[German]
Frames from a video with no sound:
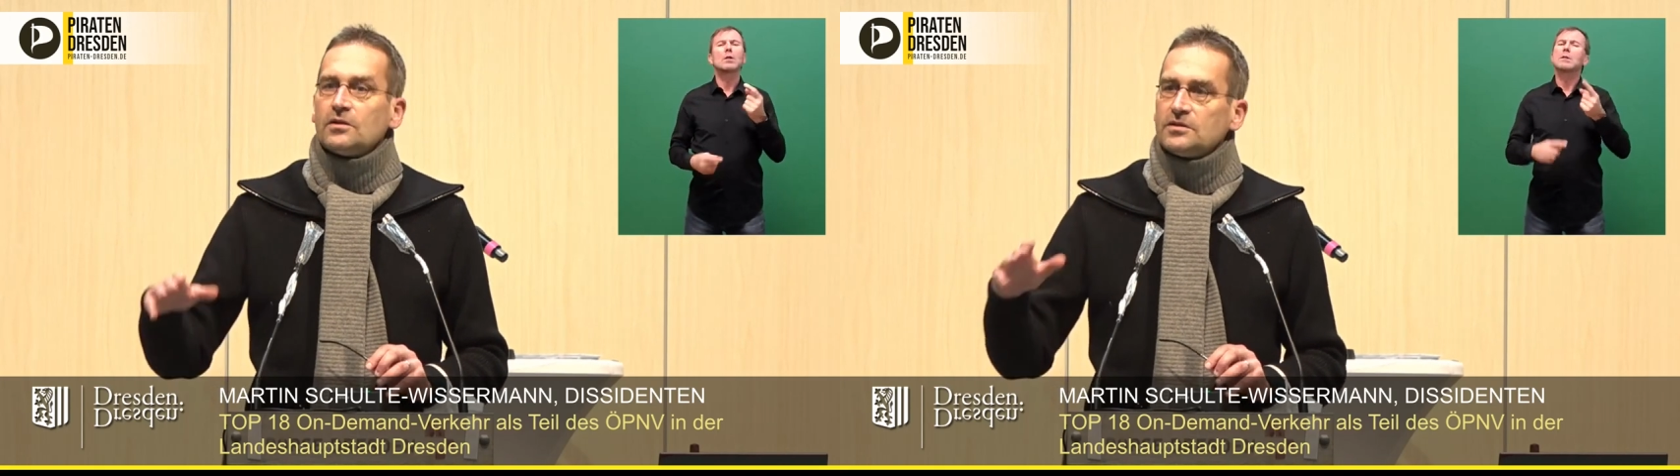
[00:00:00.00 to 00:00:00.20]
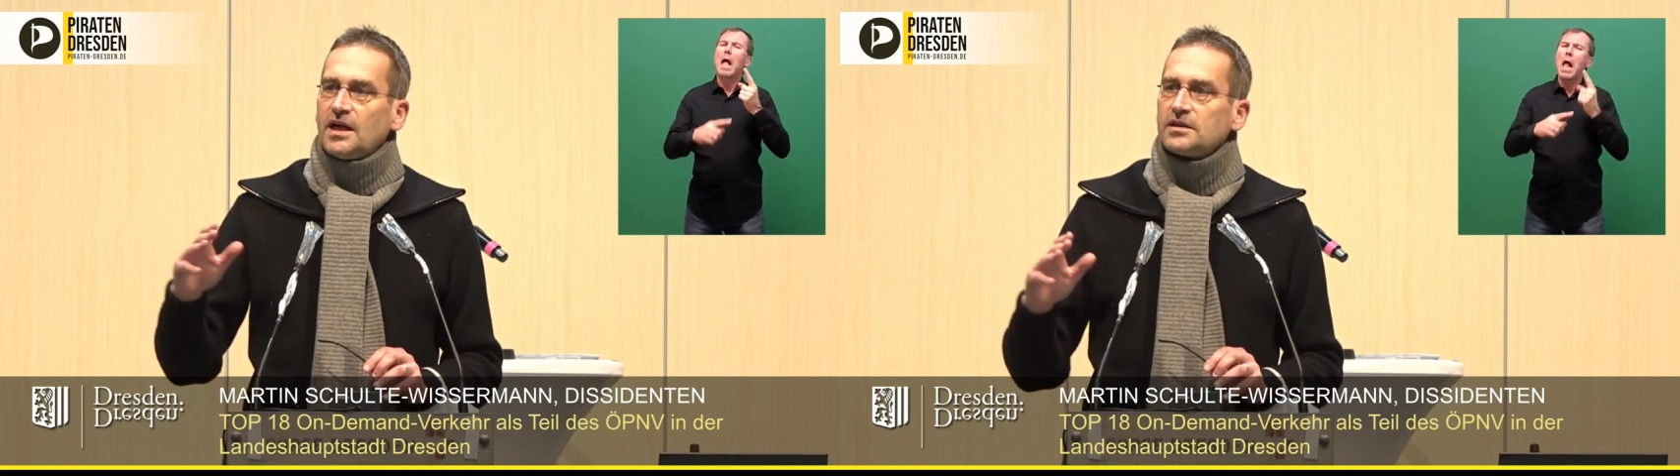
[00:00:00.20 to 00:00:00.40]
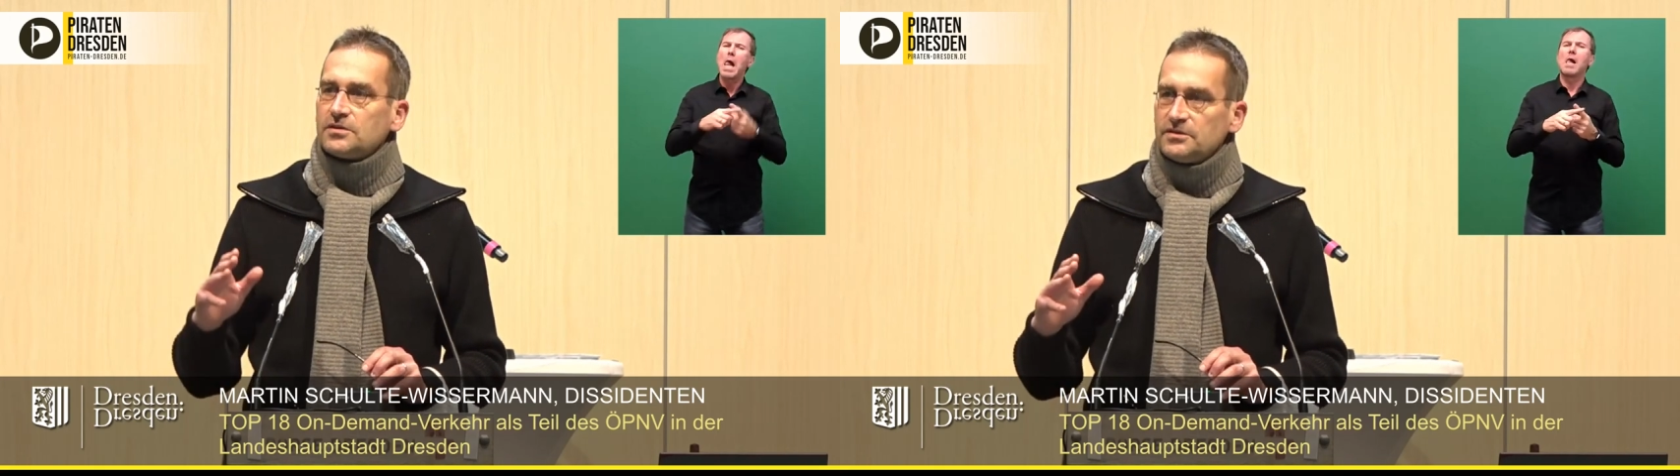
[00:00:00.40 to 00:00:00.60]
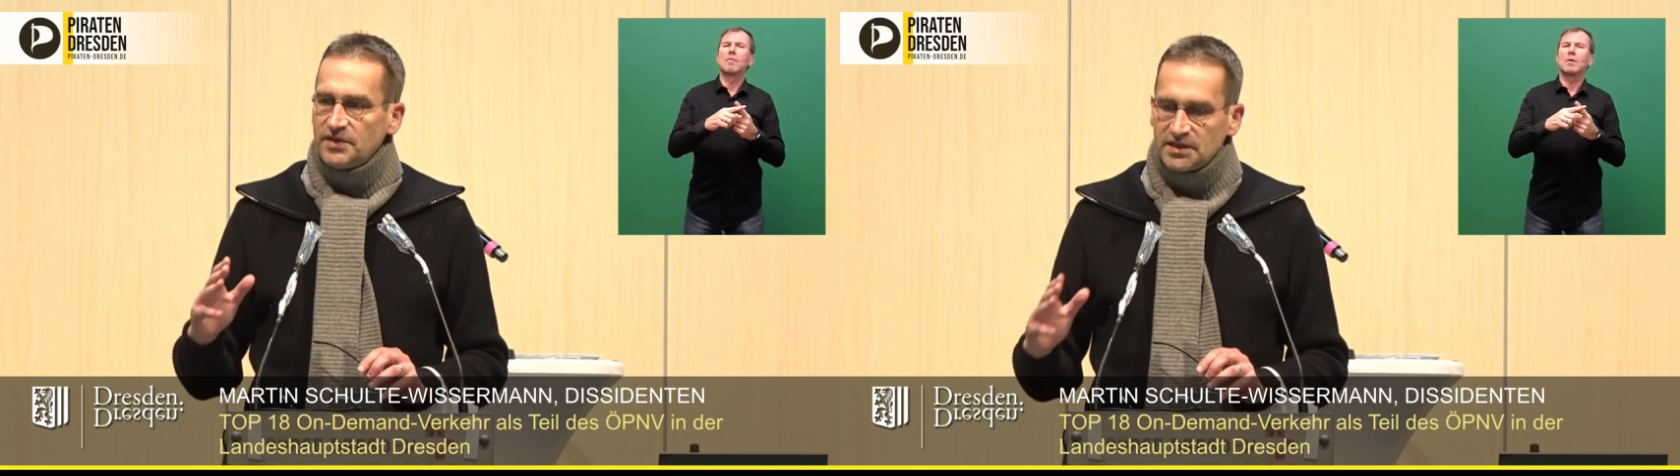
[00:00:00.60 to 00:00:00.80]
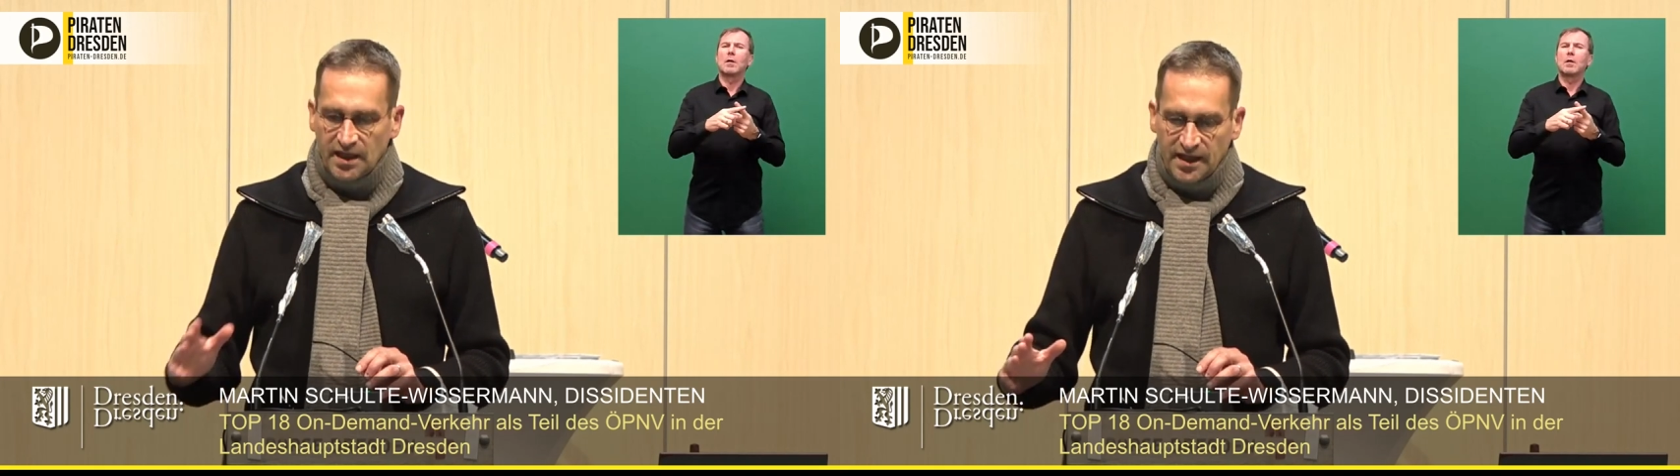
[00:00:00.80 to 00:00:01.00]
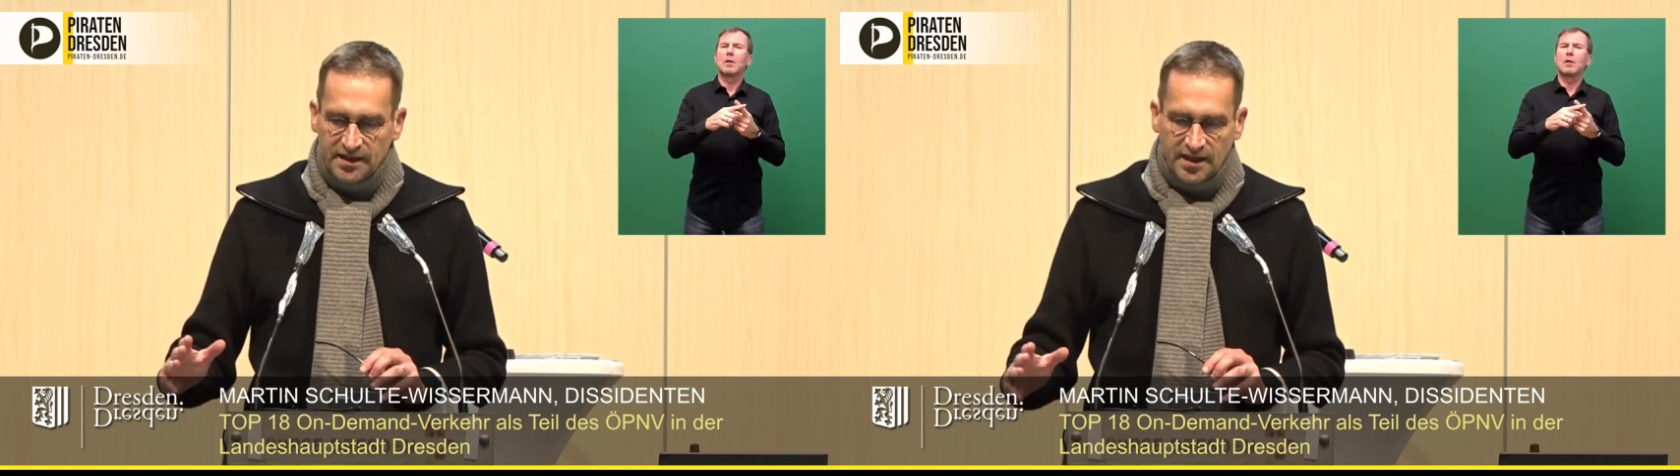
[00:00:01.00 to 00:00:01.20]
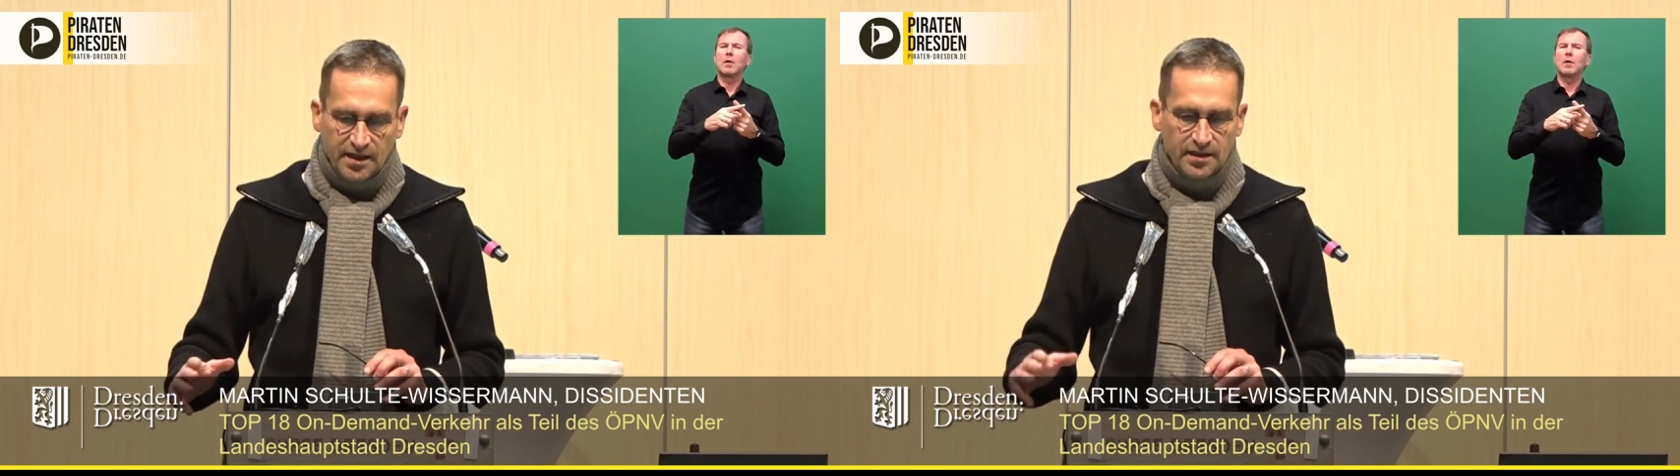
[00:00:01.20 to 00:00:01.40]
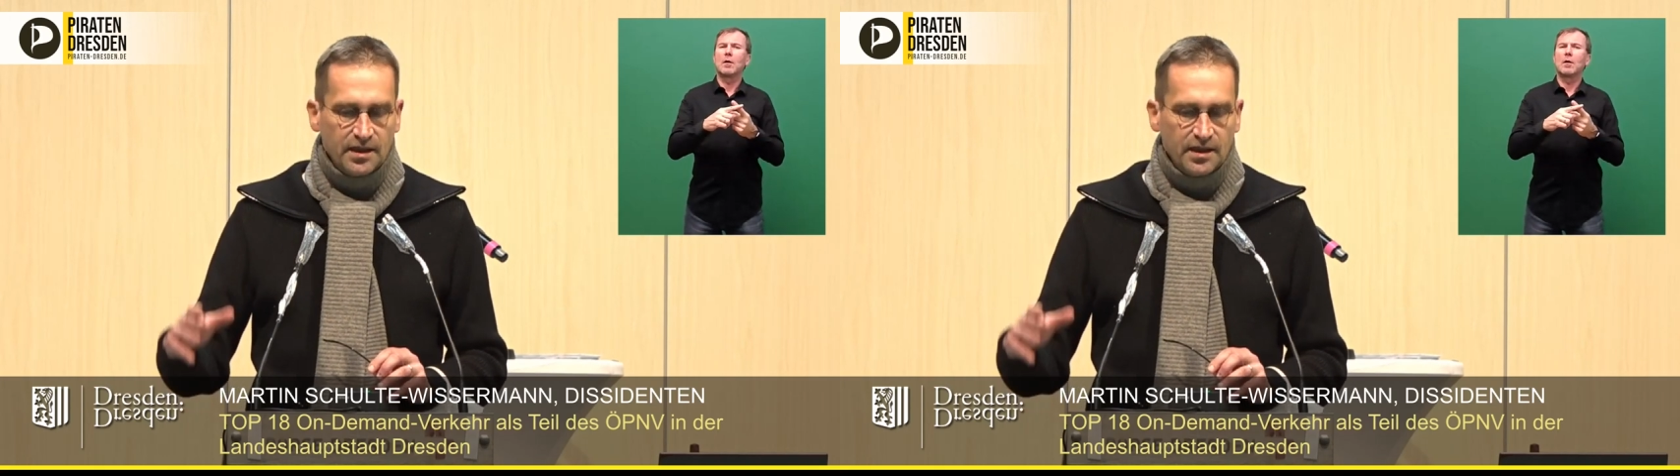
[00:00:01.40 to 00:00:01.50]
Und dann können wir drei Jahre